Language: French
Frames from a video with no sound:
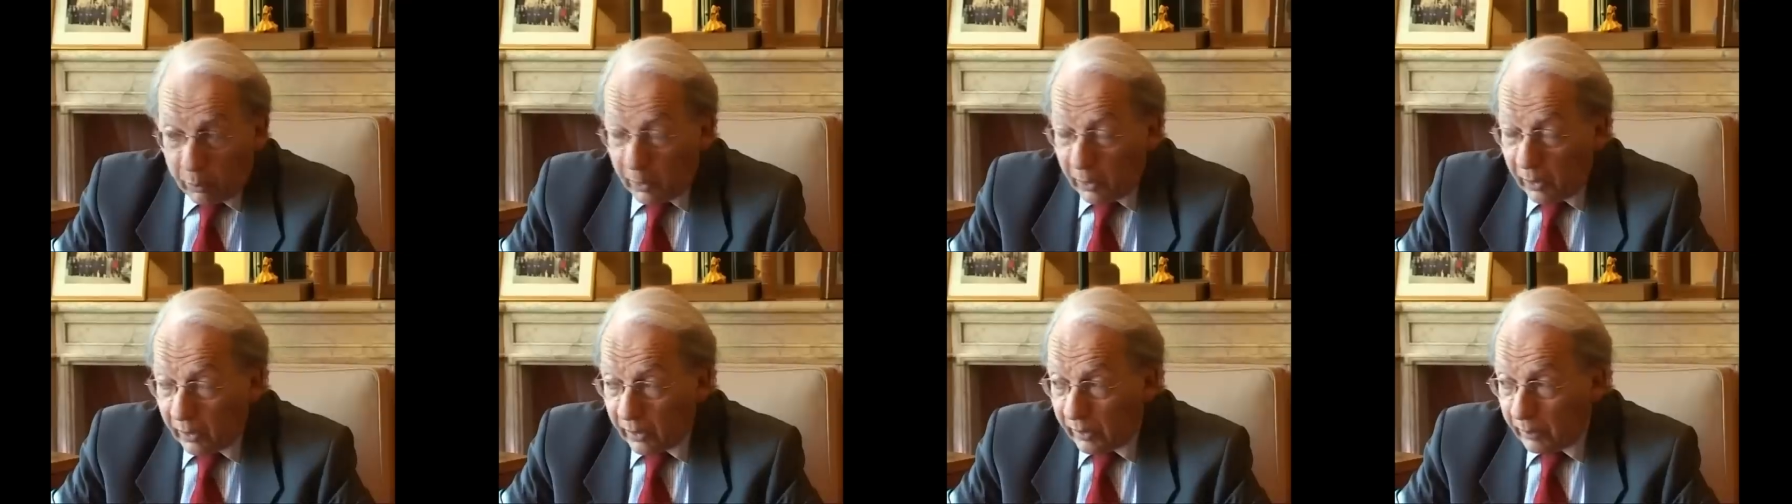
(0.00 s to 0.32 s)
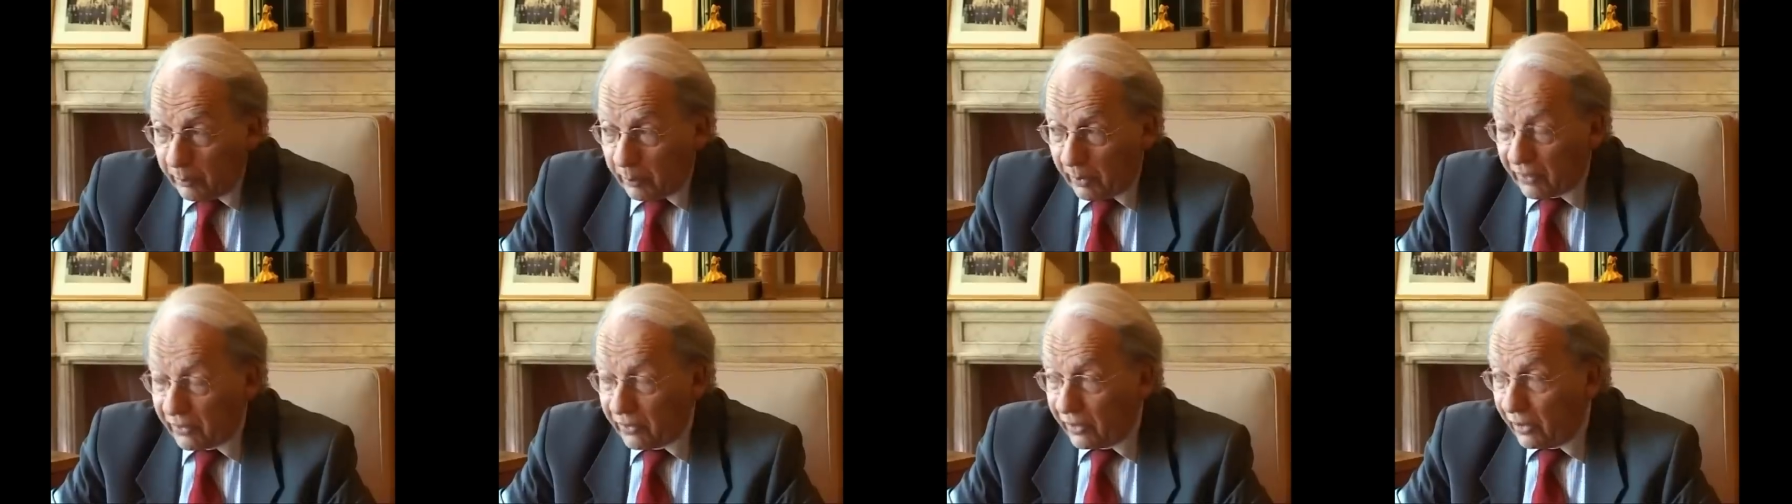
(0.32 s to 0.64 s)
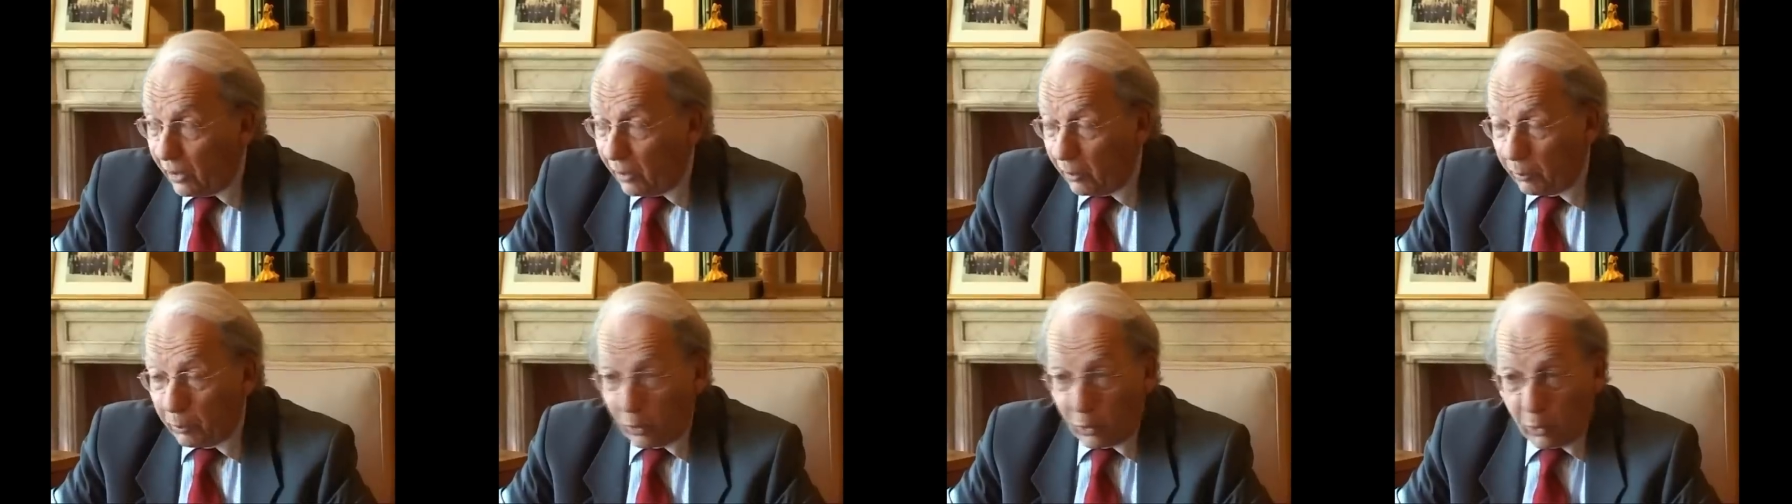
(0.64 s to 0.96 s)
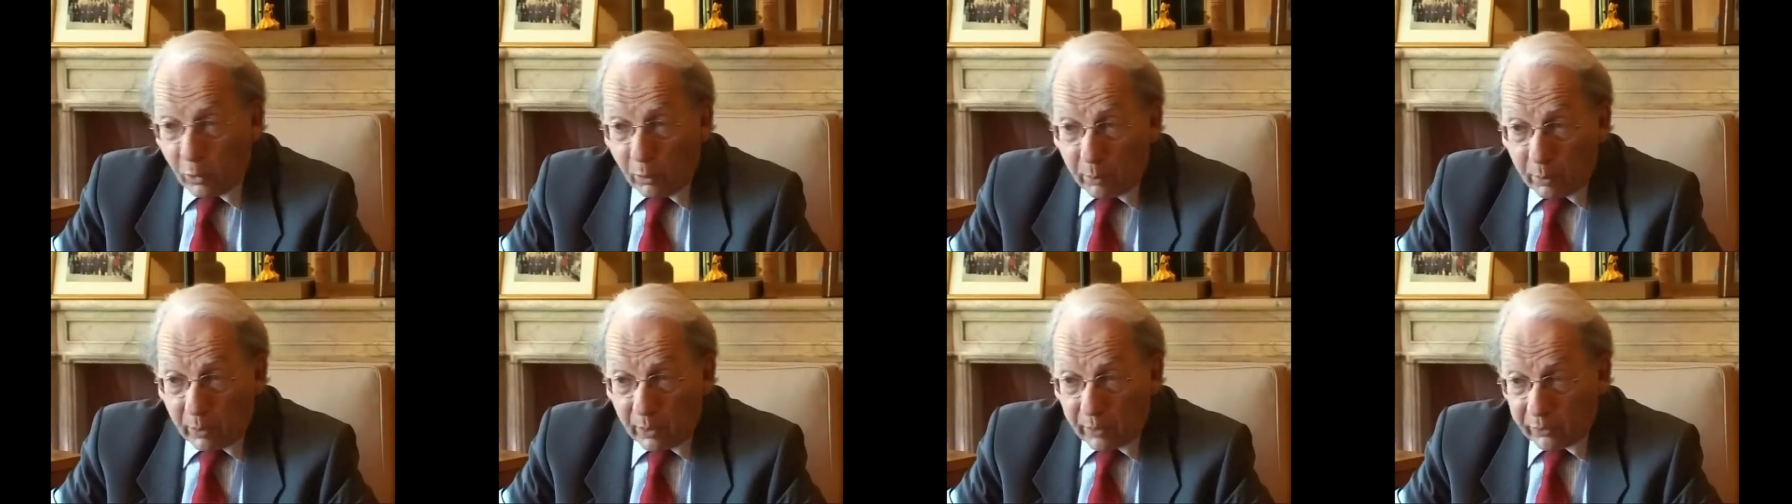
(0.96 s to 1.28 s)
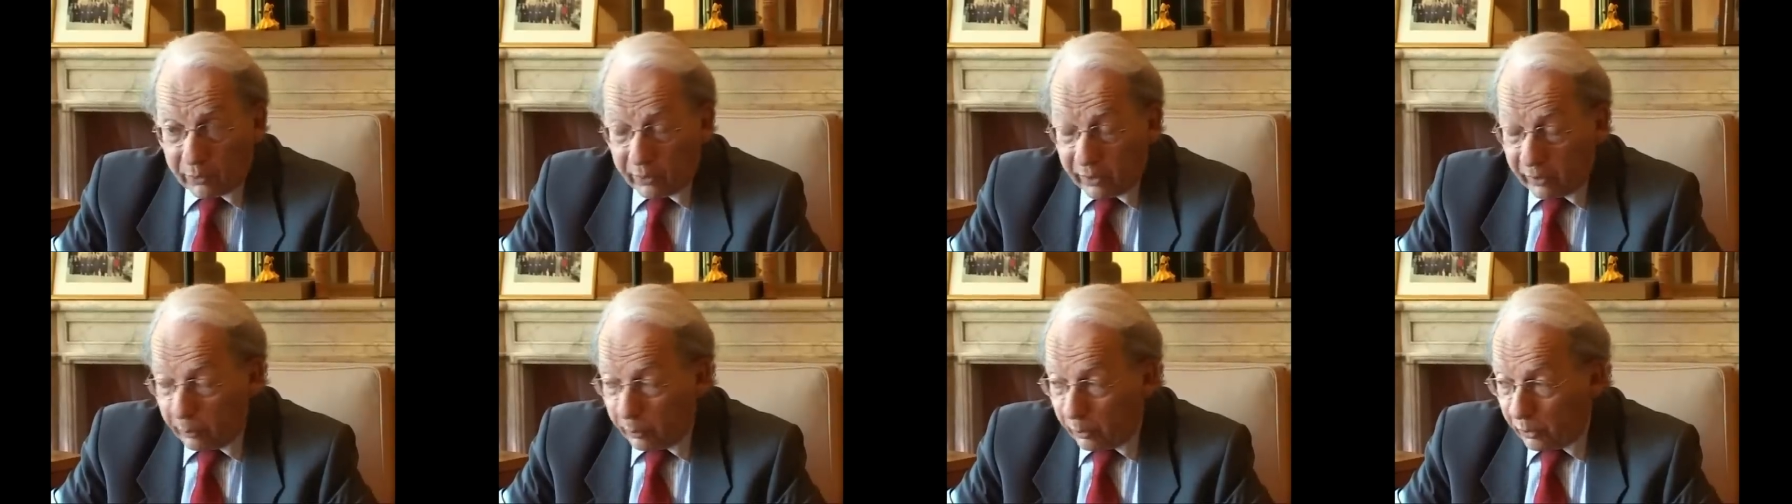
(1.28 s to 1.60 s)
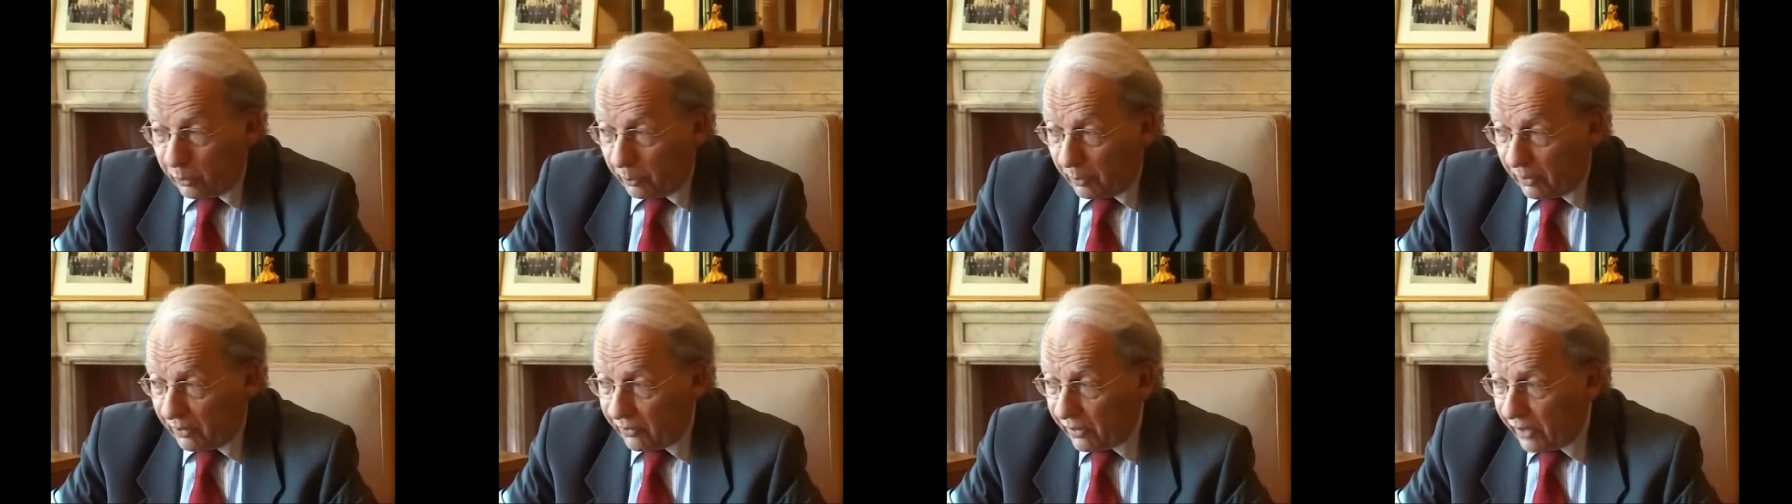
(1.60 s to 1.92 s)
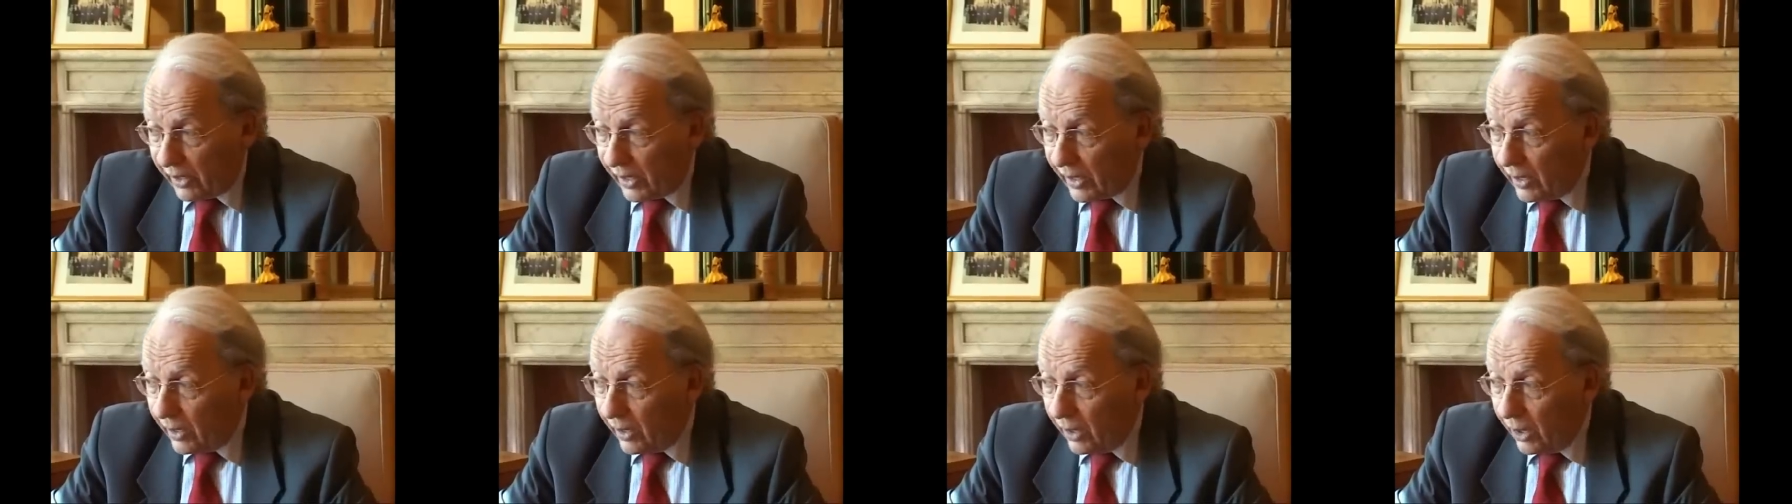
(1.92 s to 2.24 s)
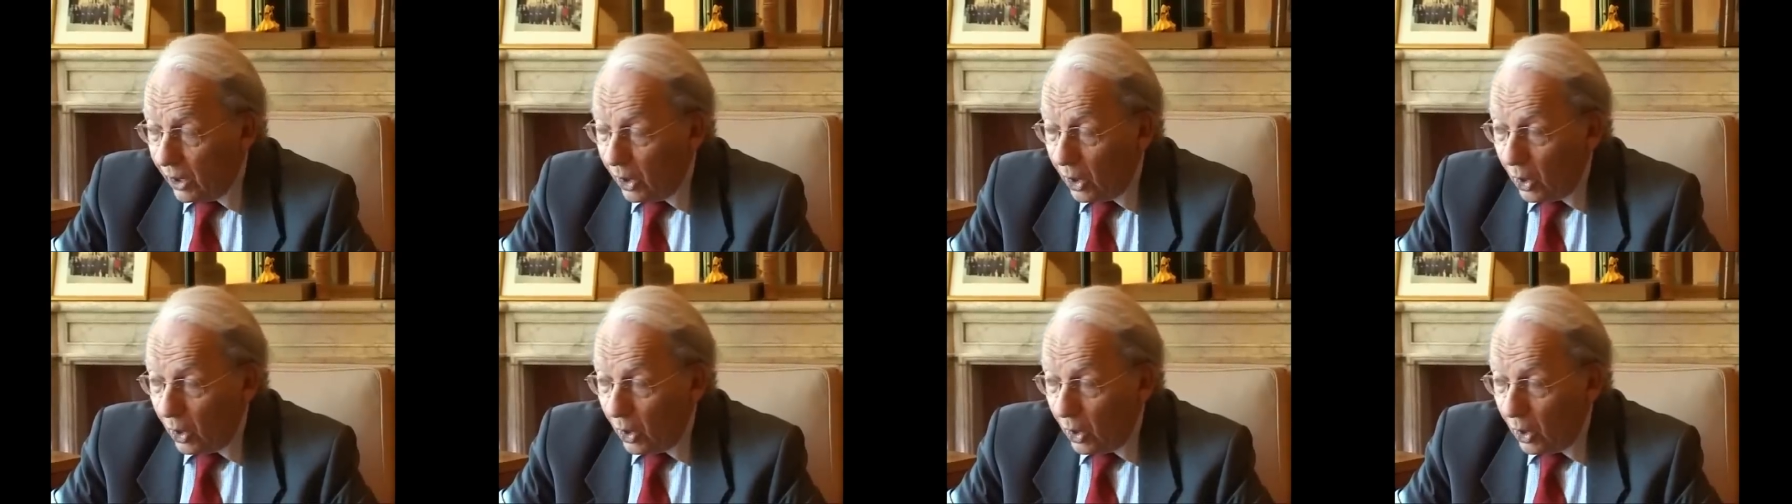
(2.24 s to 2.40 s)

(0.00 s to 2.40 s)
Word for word: prendre les précédents pour comprendre ce qui peut se passer,